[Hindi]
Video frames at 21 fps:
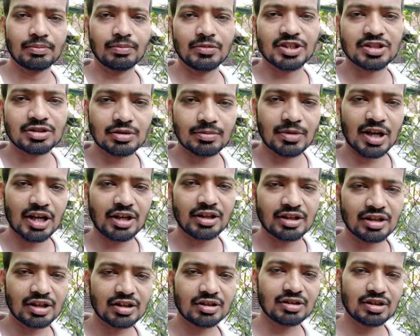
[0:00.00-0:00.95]
मिस्टर
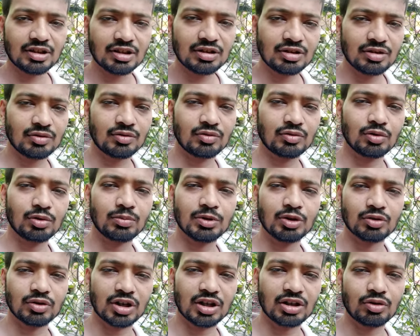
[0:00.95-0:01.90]
भाटिया थे वो
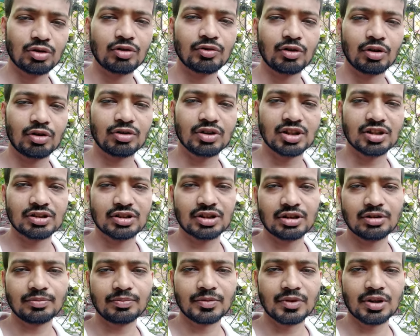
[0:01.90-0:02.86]
भी उनके को फाउंडर थे